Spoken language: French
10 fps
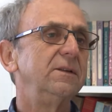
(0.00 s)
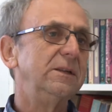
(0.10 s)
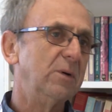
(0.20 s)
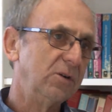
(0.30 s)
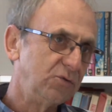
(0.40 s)

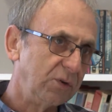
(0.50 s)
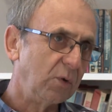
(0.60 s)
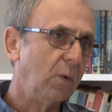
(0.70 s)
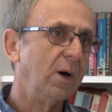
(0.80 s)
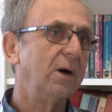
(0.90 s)
Dimanche, le
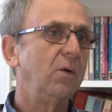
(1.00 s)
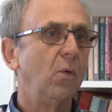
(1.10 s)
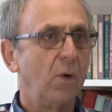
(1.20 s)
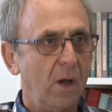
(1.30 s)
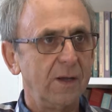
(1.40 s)
3
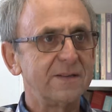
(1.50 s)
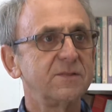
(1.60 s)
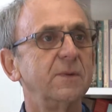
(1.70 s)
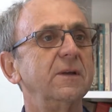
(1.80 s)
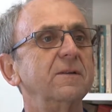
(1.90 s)
au Grand
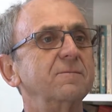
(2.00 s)
Gaspé.